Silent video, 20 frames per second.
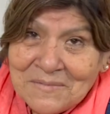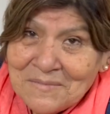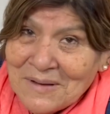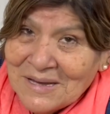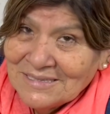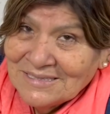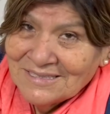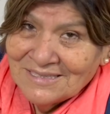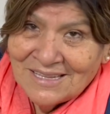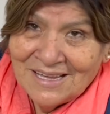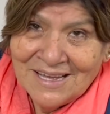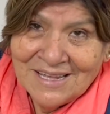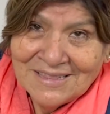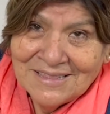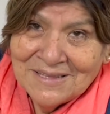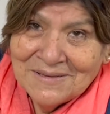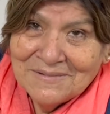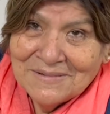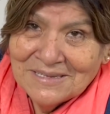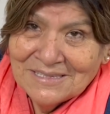
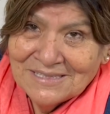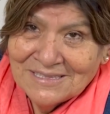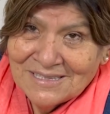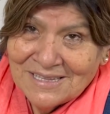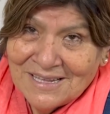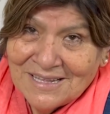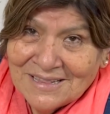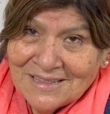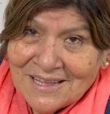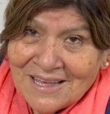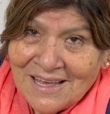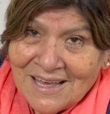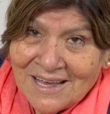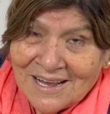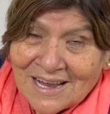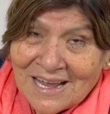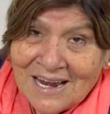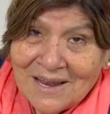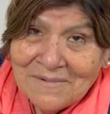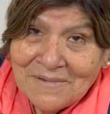bastante, bastante,
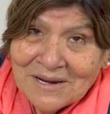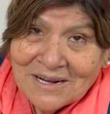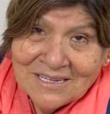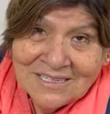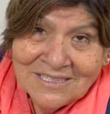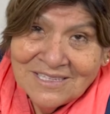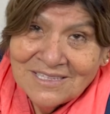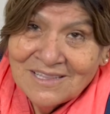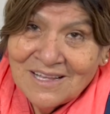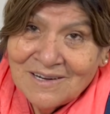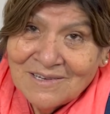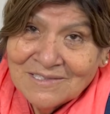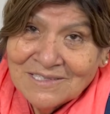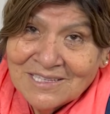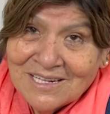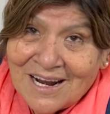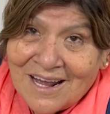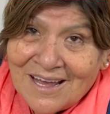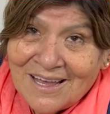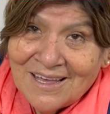que la virgencita los
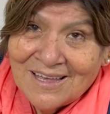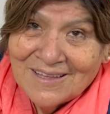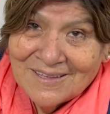trae.